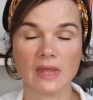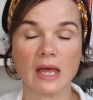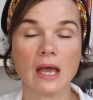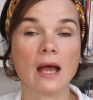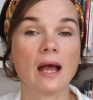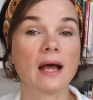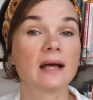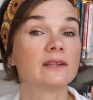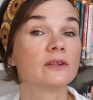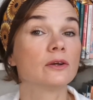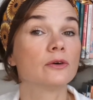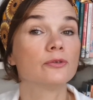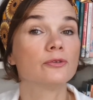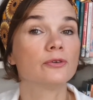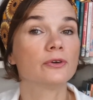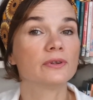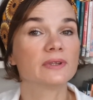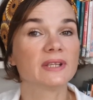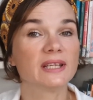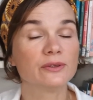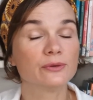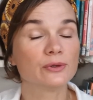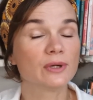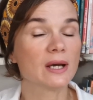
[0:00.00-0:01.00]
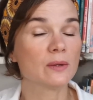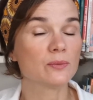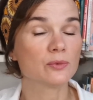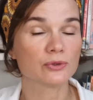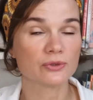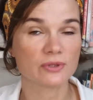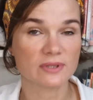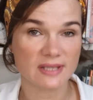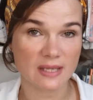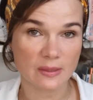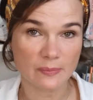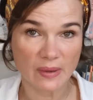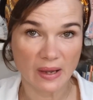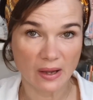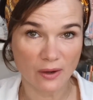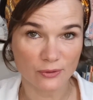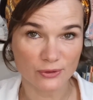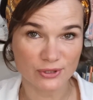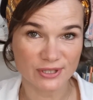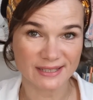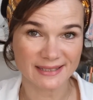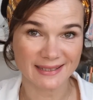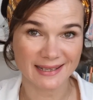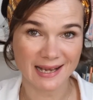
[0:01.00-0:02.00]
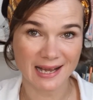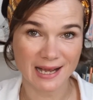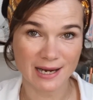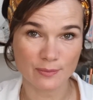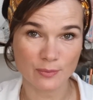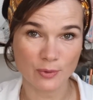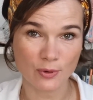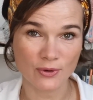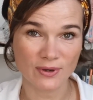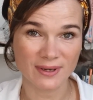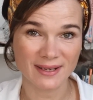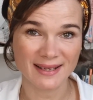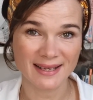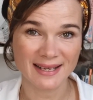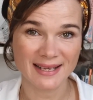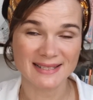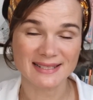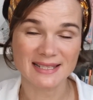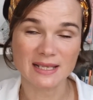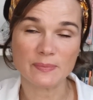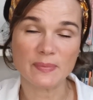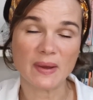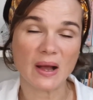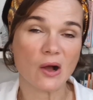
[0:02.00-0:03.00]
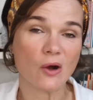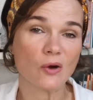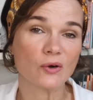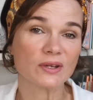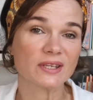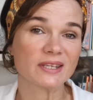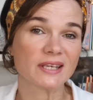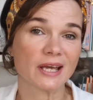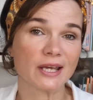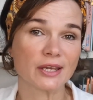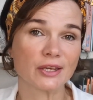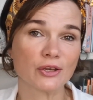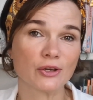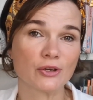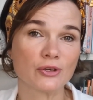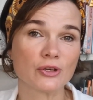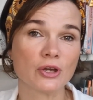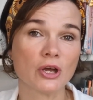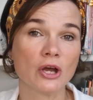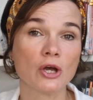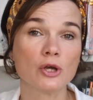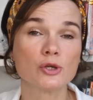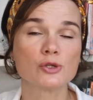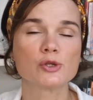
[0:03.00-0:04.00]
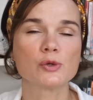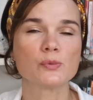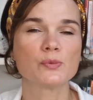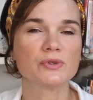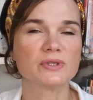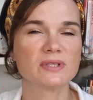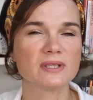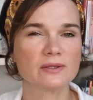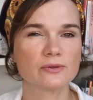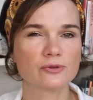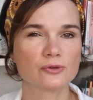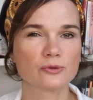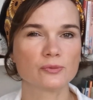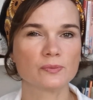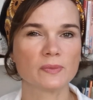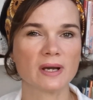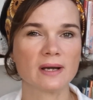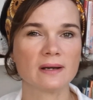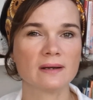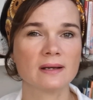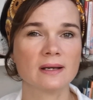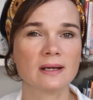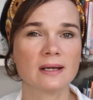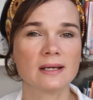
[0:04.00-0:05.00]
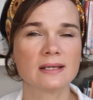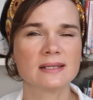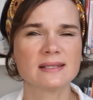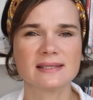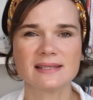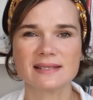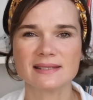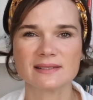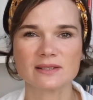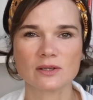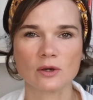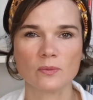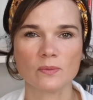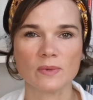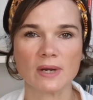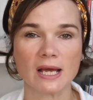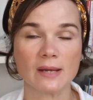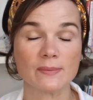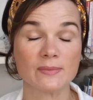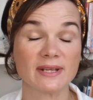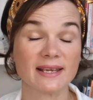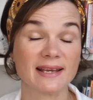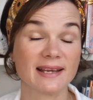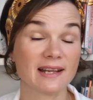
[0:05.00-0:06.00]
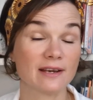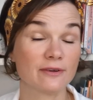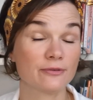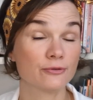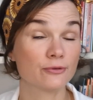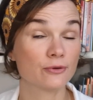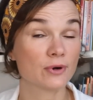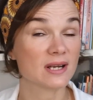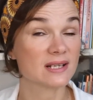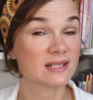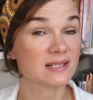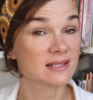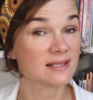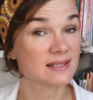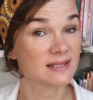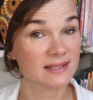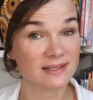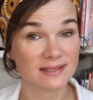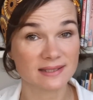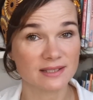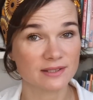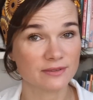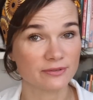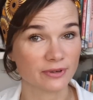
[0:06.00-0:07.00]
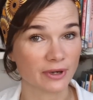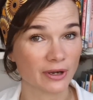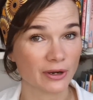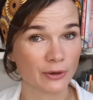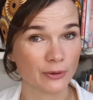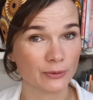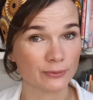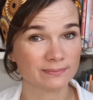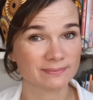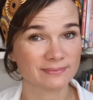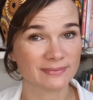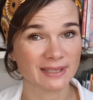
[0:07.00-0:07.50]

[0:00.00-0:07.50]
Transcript: Un enfant né de l'amour de ses parents généralement. Ses parents qui accueillent ce petit humain si semblables et à la fois si différents.